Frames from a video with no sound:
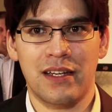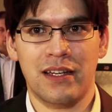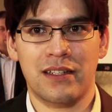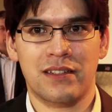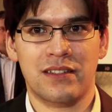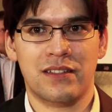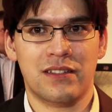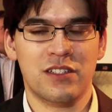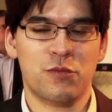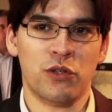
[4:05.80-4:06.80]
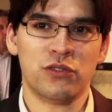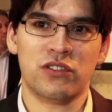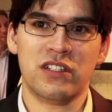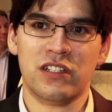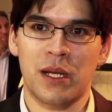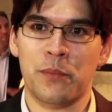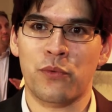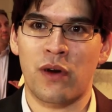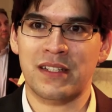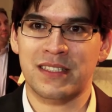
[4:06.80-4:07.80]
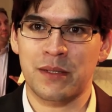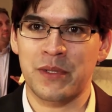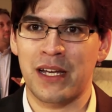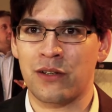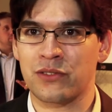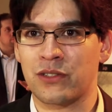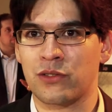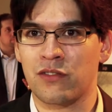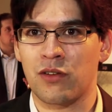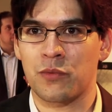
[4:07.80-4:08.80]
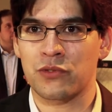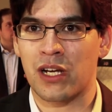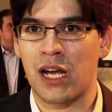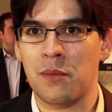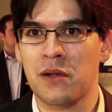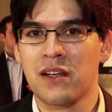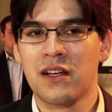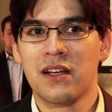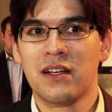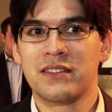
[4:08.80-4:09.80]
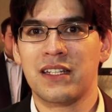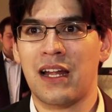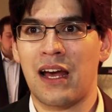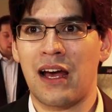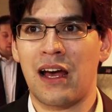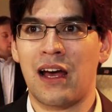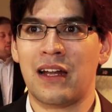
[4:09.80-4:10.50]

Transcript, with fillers: est, qui je pense aussi, je réponds assez bien aussi au développement durable, c'est la,